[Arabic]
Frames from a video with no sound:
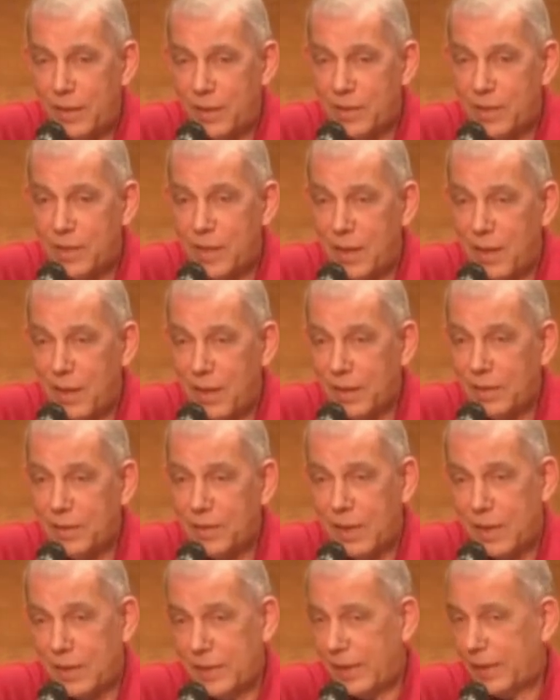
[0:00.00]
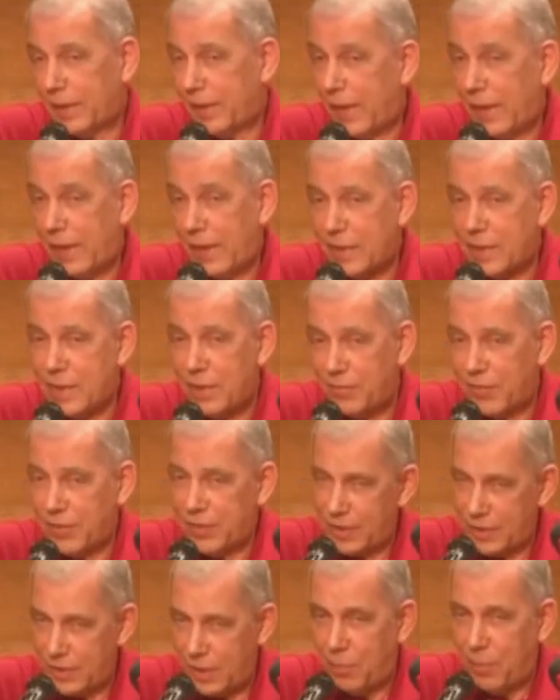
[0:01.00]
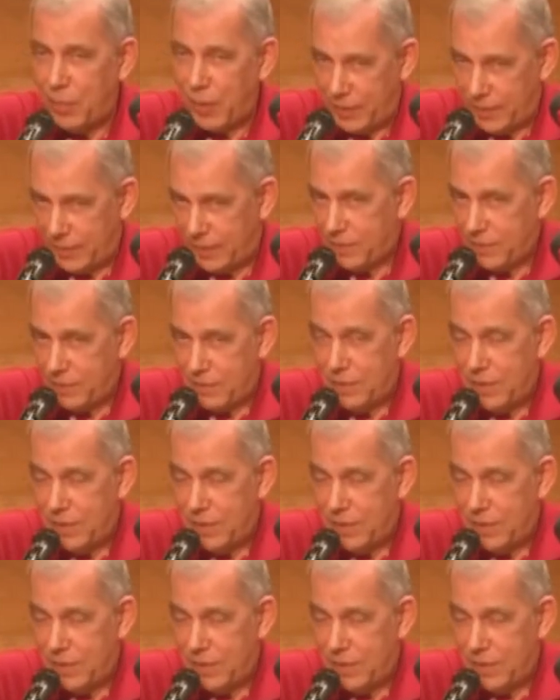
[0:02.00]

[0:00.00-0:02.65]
إذا أردت أن تتكلسم فتصنبط